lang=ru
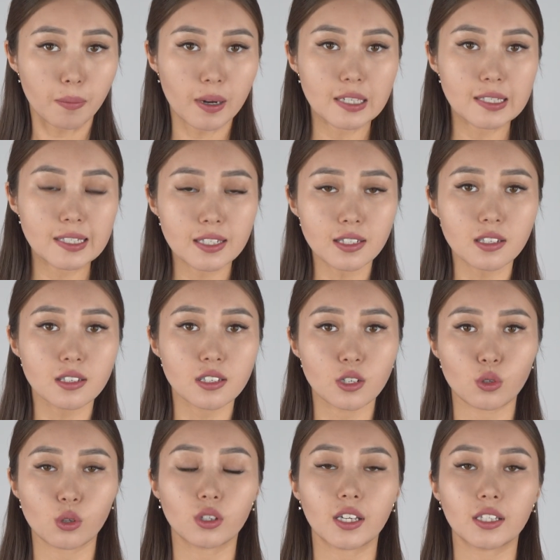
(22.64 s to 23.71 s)
палестинцы с
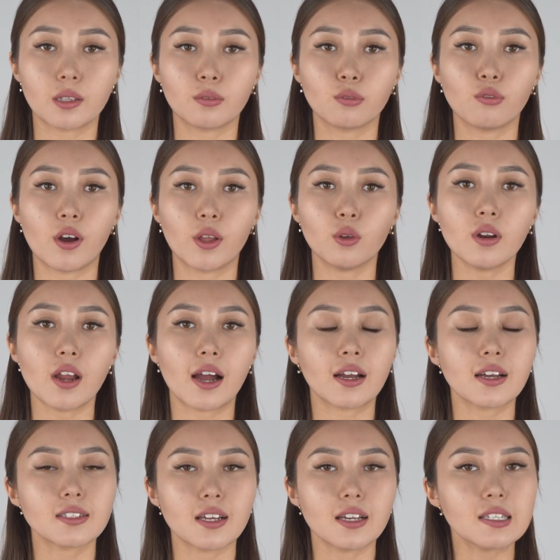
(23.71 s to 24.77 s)
результатом 2-0
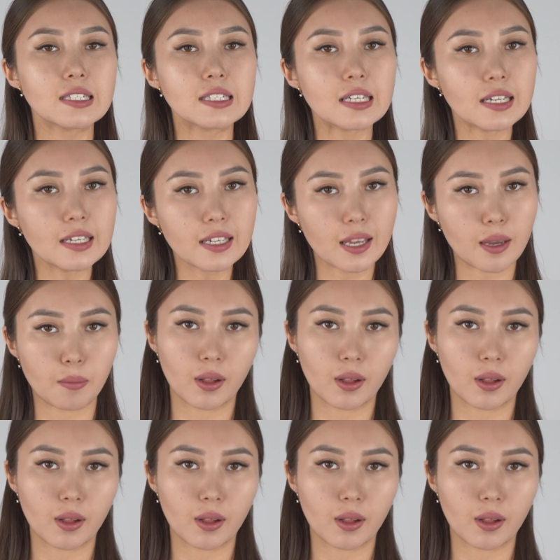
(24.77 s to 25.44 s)
оказались сильнее